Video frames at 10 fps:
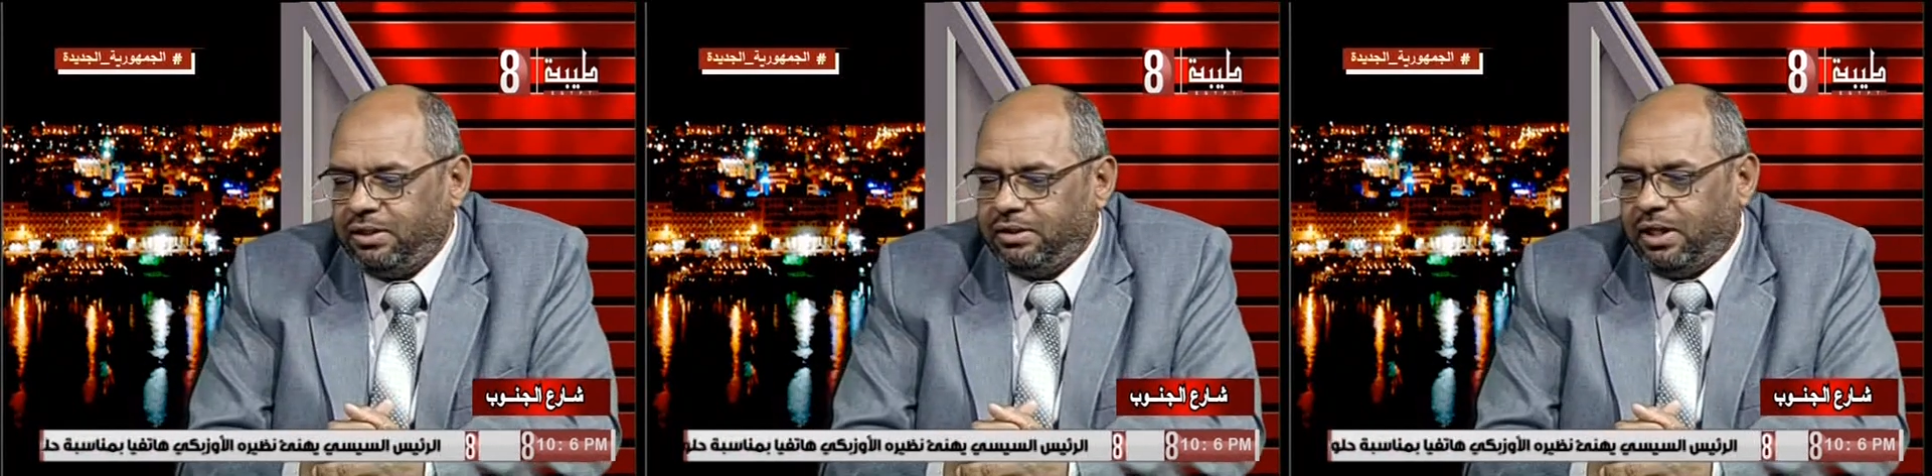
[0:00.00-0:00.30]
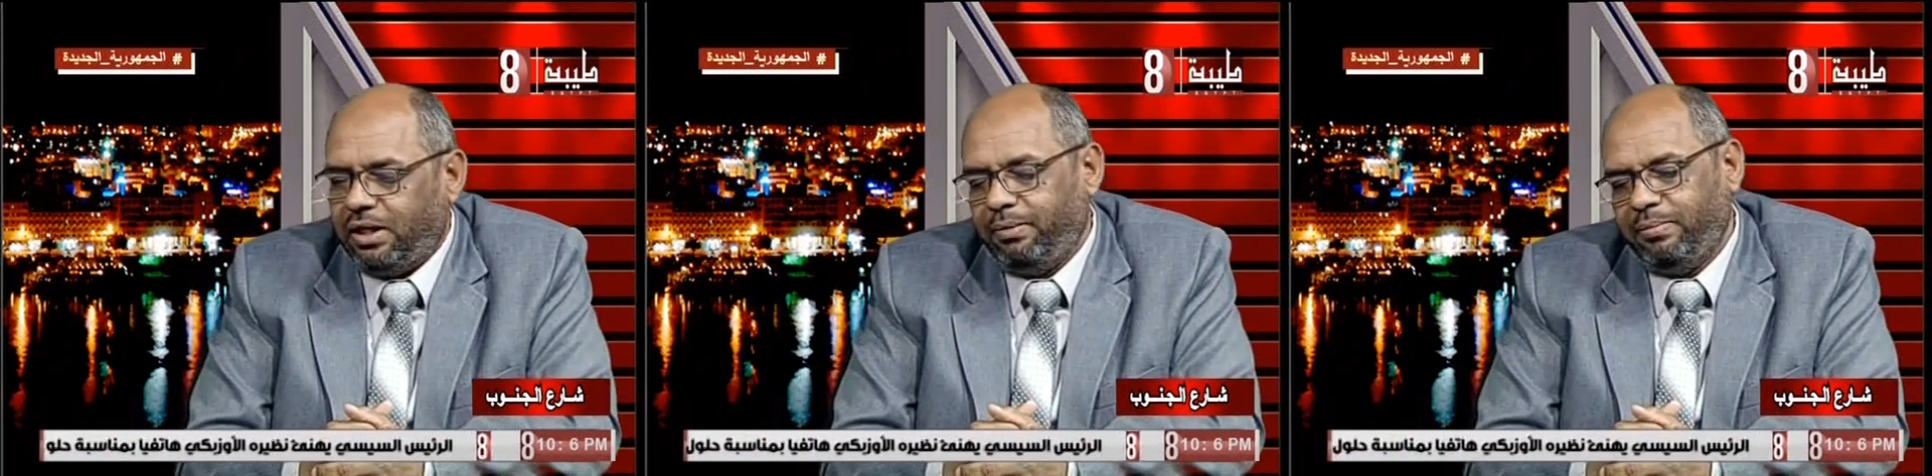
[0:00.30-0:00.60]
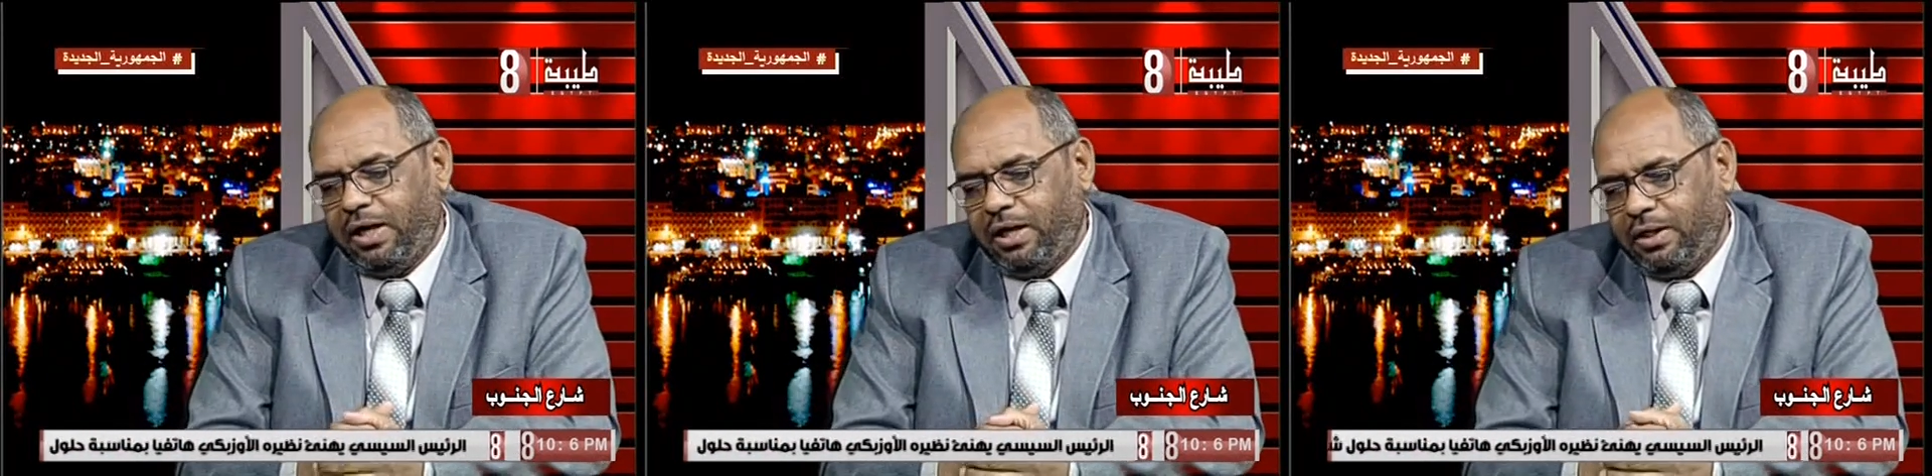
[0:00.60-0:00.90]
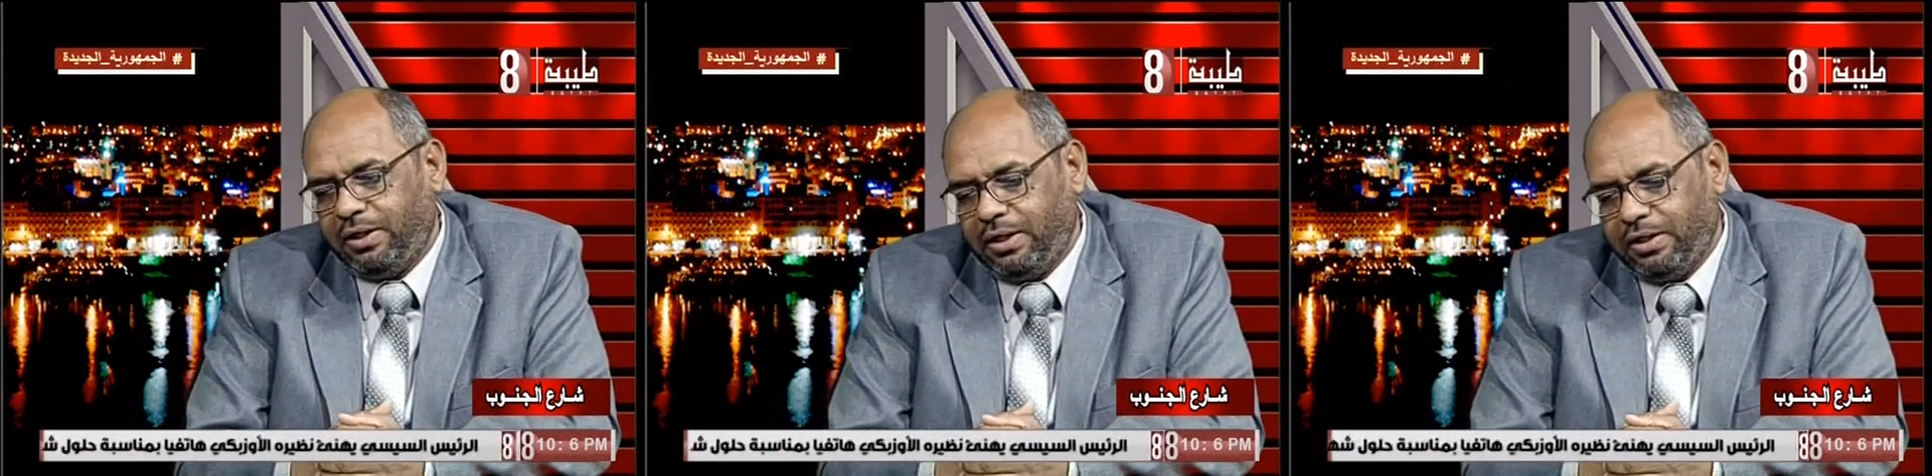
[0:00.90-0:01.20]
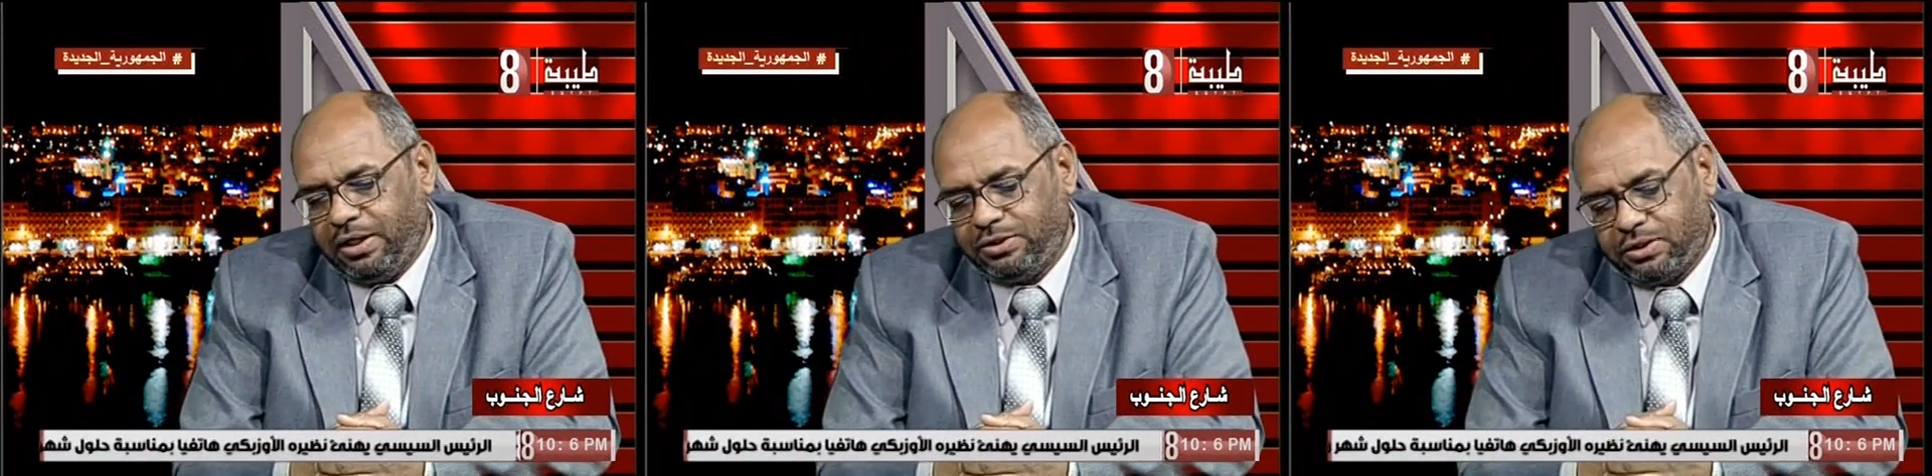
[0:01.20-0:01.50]
يعني لما
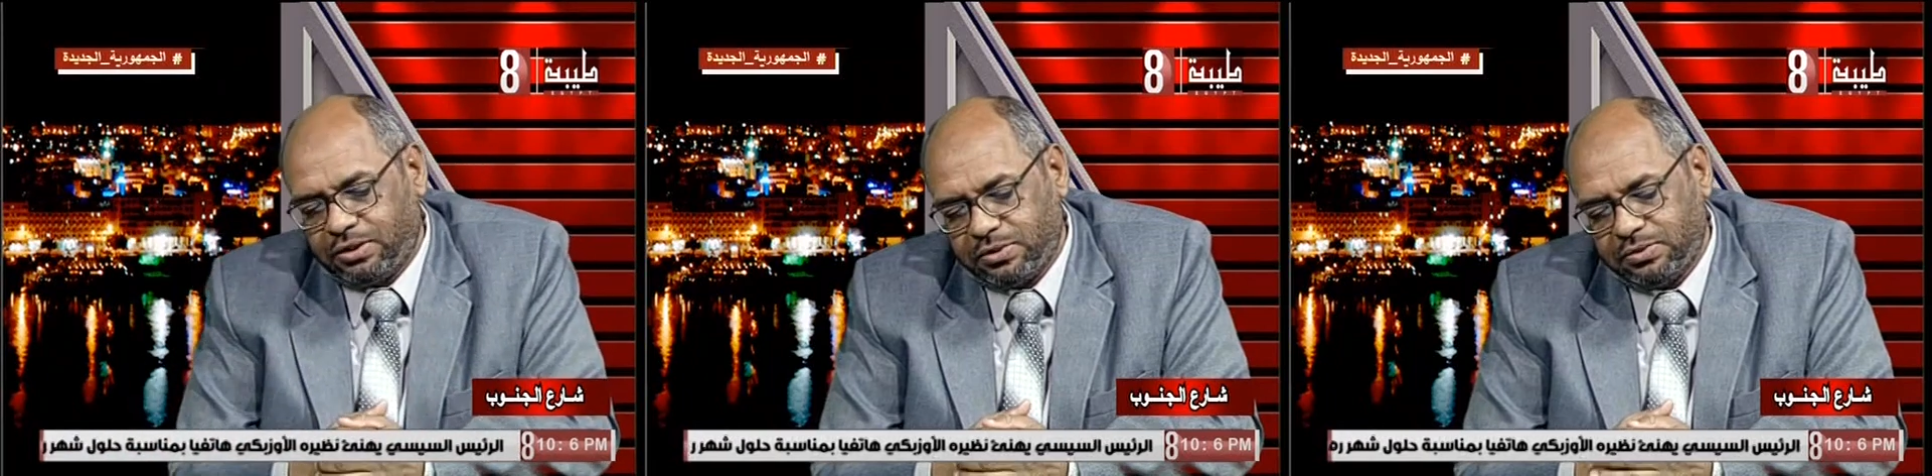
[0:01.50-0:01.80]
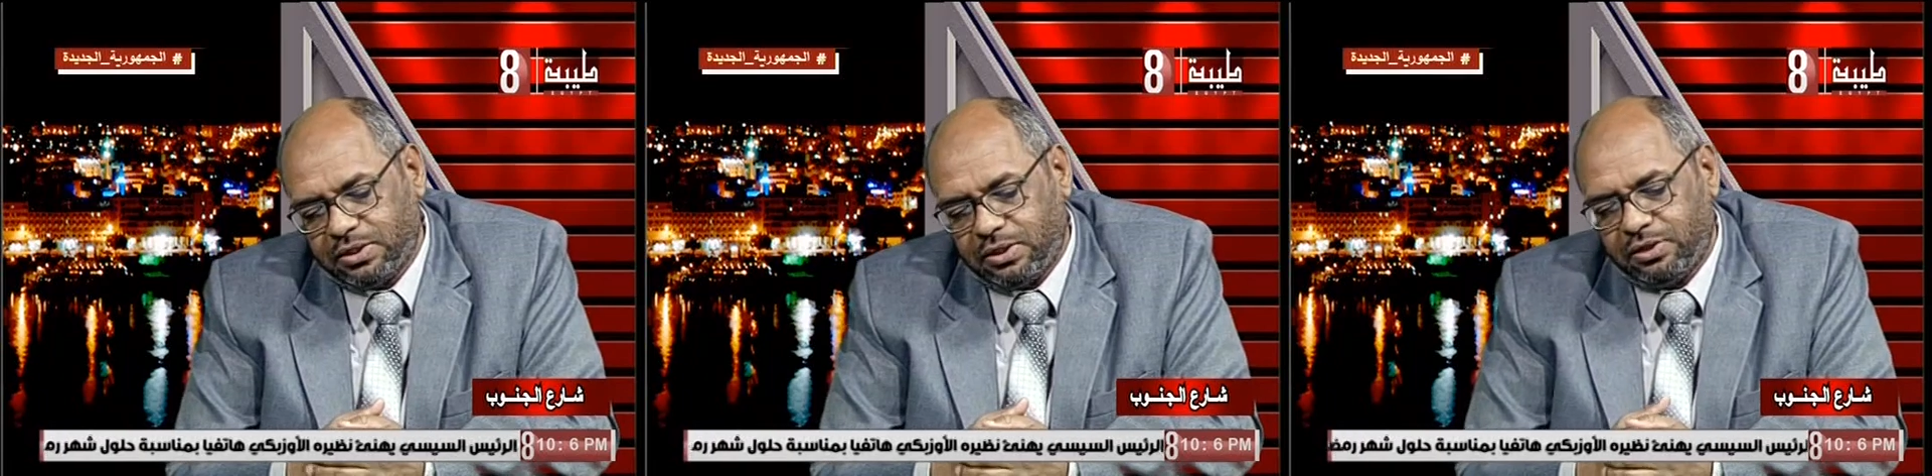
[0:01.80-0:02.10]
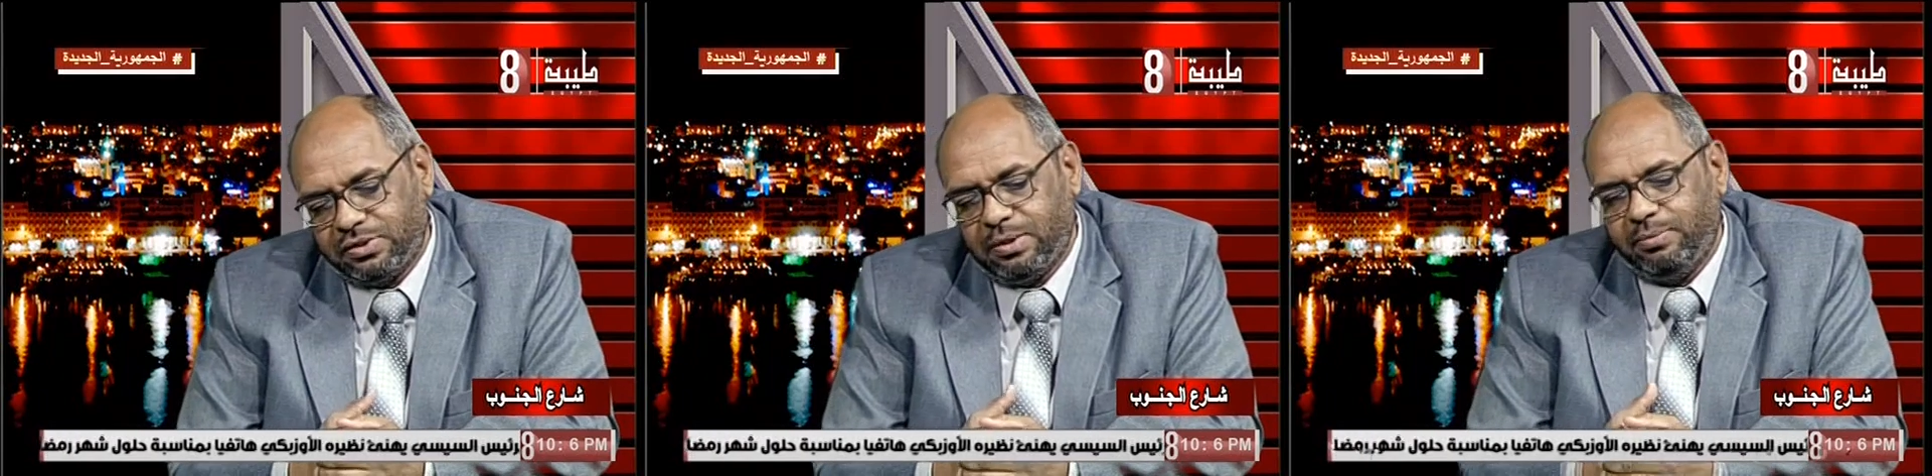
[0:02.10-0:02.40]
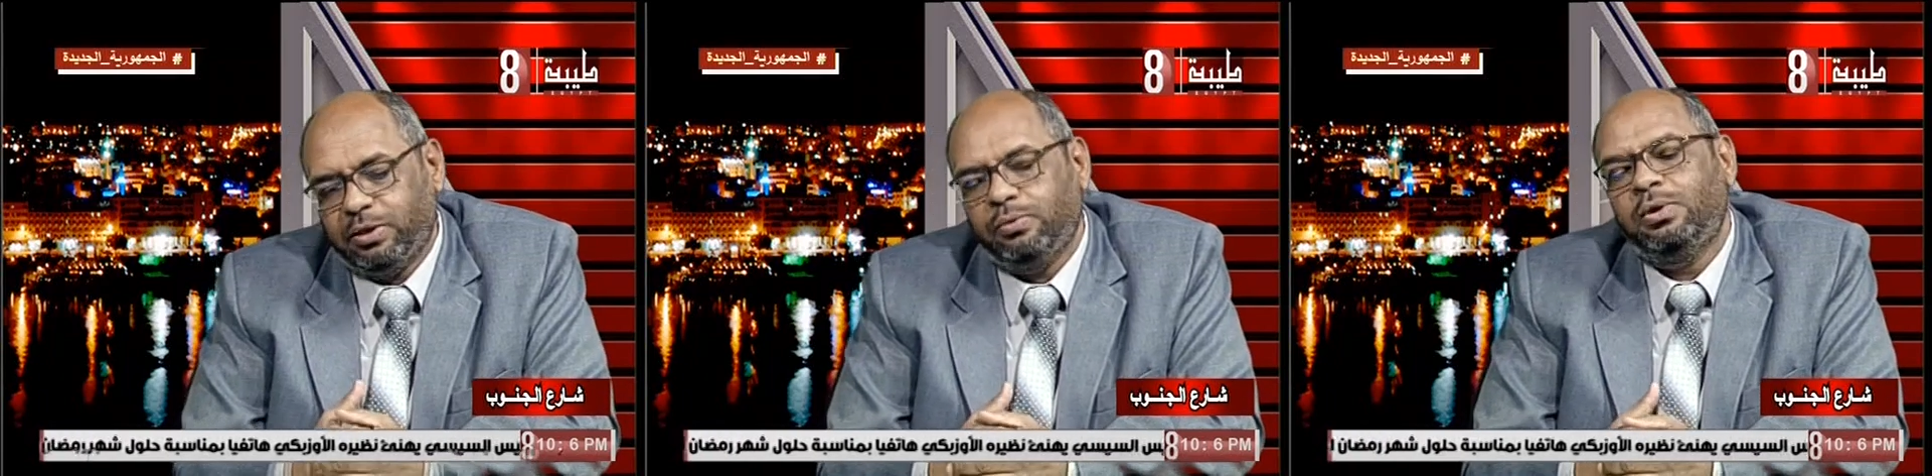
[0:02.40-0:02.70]
يجي الرسول صلى الله عليه وسلم يقول